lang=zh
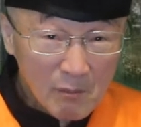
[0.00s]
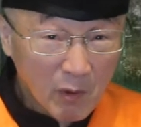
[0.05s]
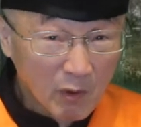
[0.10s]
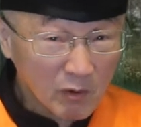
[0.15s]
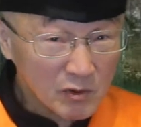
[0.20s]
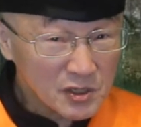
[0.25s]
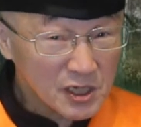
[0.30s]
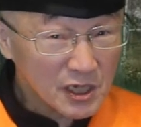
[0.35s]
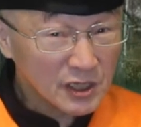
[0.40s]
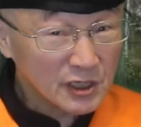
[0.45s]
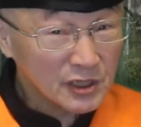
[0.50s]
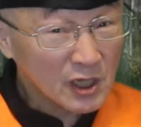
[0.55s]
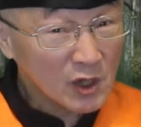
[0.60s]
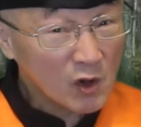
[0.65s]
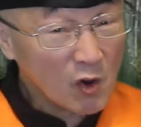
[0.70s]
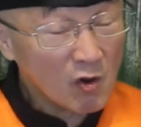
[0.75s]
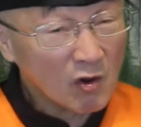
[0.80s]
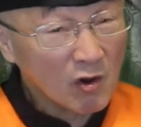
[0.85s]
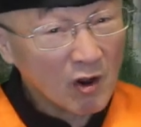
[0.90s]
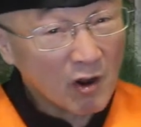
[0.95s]
彭正云咧
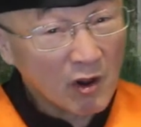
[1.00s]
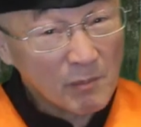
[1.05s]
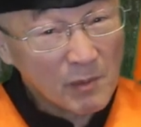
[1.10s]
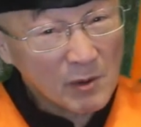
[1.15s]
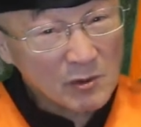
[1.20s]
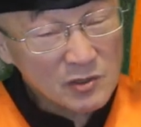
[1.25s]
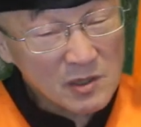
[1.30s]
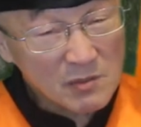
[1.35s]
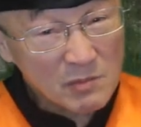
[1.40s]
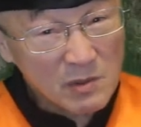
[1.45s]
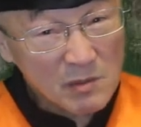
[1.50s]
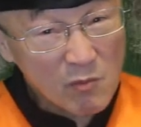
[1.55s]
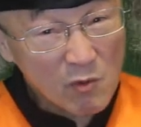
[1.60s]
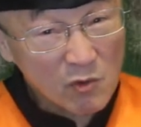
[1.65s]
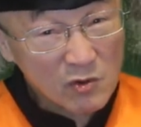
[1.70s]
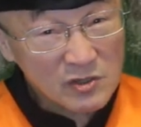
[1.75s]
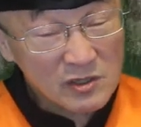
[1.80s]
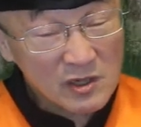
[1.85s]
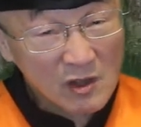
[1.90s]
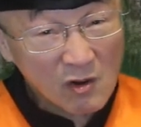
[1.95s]
讲哈，彭正彭
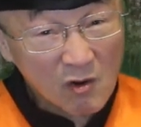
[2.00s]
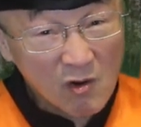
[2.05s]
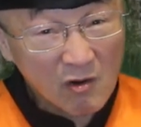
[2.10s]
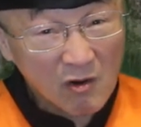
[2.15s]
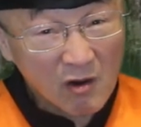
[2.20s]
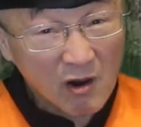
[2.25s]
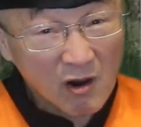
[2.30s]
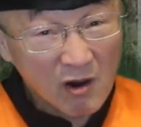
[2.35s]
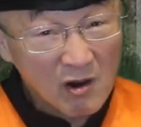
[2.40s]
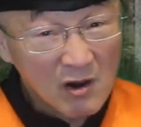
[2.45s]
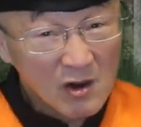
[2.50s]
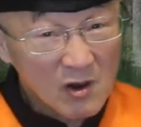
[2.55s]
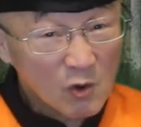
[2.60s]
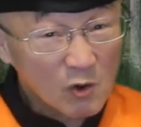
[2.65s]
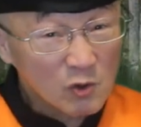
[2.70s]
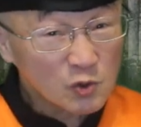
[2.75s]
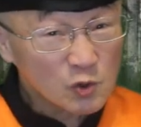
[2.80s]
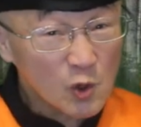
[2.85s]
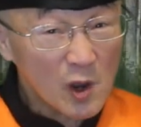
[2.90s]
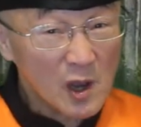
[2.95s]
博士咧讲吼，
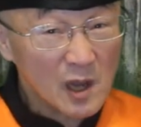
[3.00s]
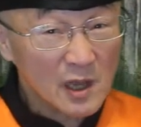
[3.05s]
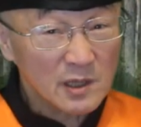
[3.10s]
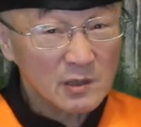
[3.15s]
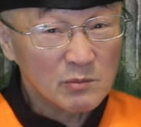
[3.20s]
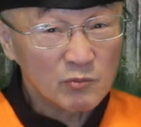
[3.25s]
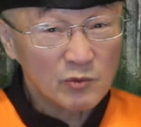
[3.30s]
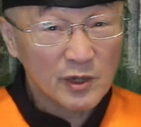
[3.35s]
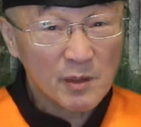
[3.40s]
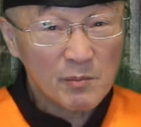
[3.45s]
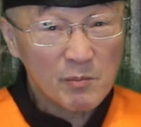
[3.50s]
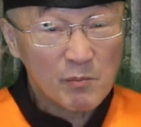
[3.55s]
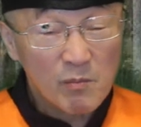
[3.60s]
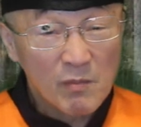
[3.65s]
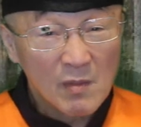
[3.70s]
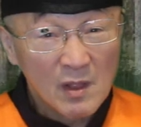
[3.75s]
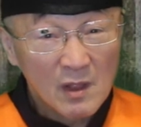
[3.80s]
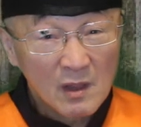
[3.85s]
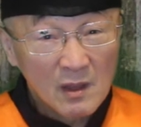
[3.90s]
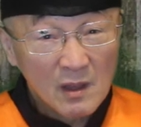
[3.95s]
讲蔡英文咧
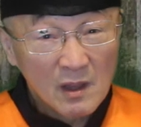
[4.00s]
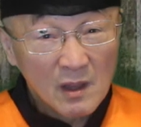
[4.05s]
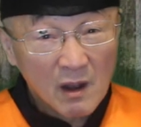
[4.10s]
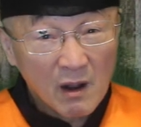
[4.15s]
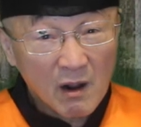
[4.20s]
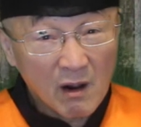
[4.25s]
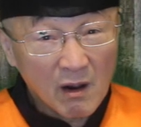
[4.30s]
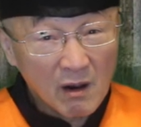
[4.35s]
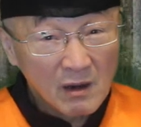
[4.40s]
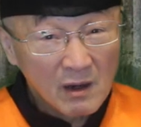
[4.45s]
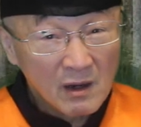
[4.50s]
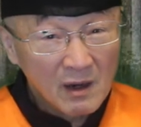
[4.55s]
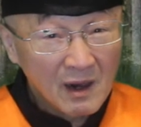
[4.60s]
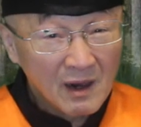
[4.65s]
哈，